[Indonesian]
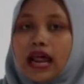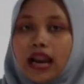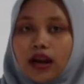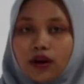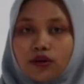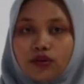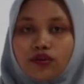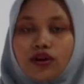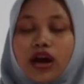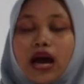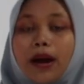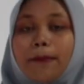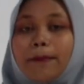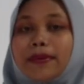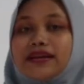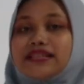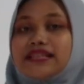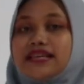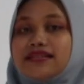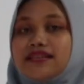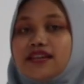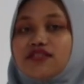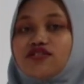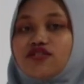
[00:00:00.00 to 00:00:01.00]
Lalu, apa
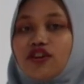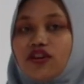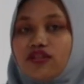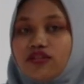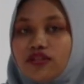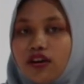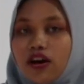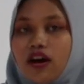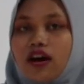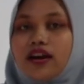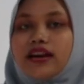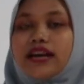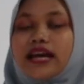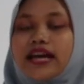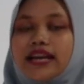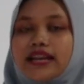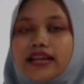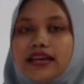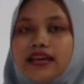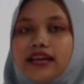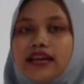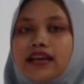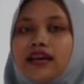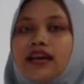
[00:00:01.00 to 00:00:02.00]
saja contoh
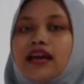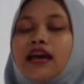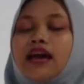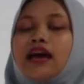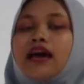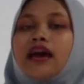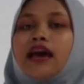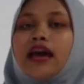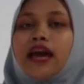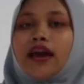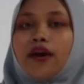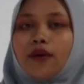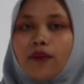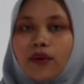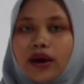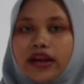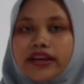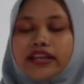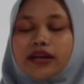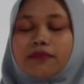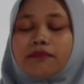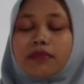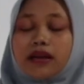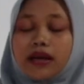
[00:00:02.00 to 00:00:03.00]
dari hewan
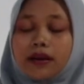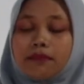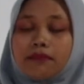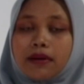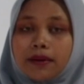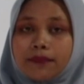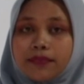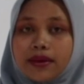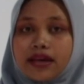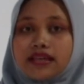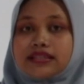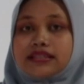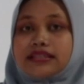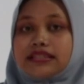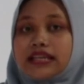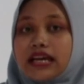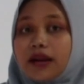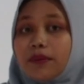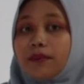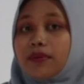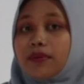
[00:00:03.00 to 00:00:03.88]
yang berkembang biak secara